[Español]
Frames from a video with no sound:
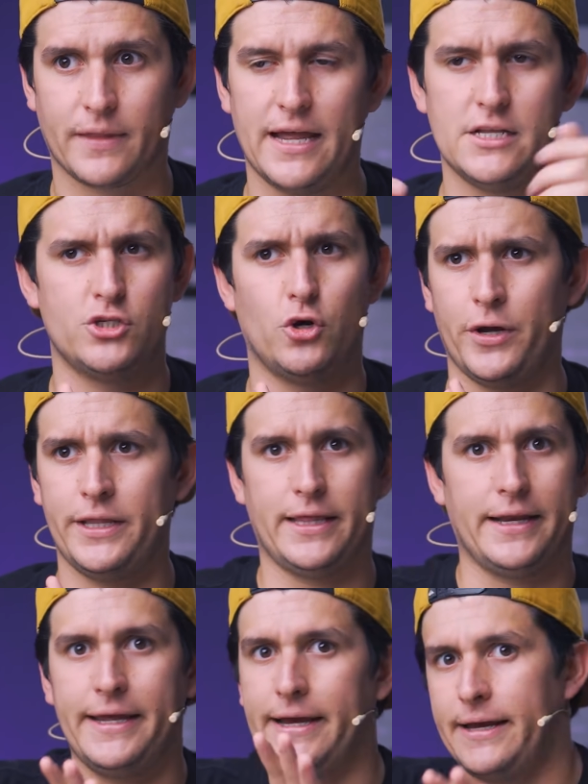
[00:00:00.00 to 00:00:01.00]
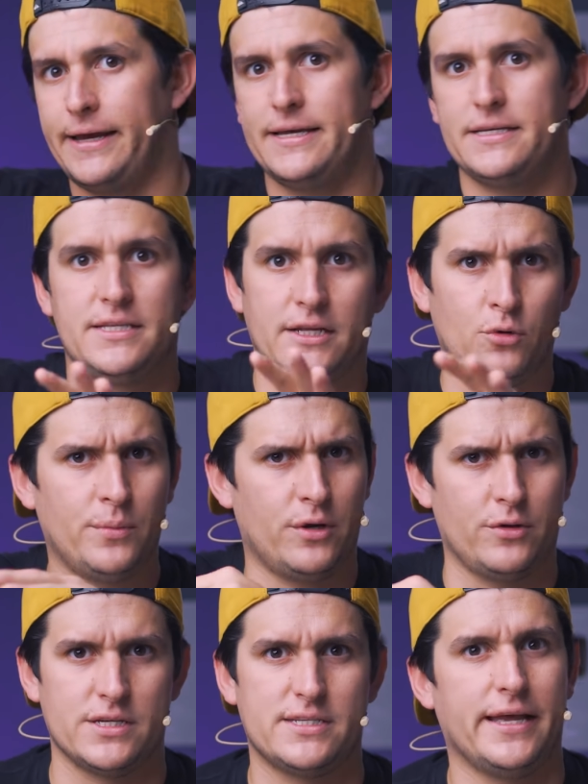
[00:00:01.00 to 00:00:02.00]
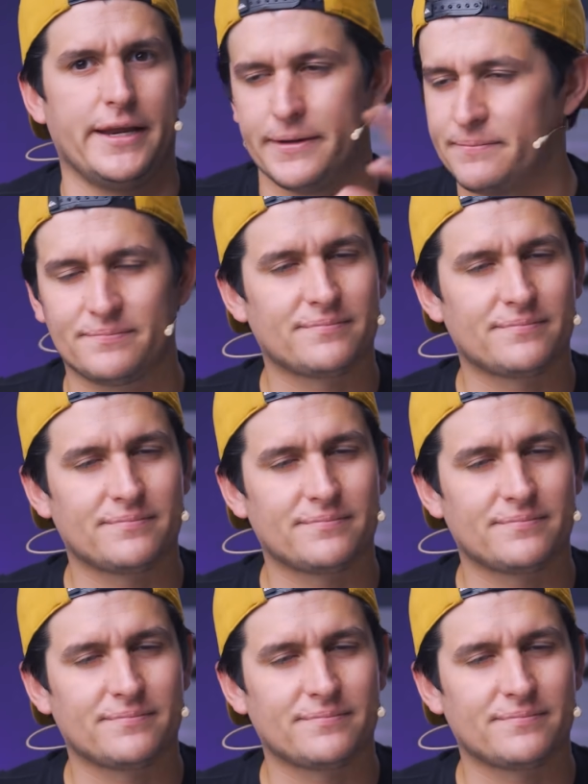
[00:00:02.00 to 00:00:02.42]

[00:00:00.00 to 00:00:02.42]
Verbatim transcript: el Joby tenía este número de serie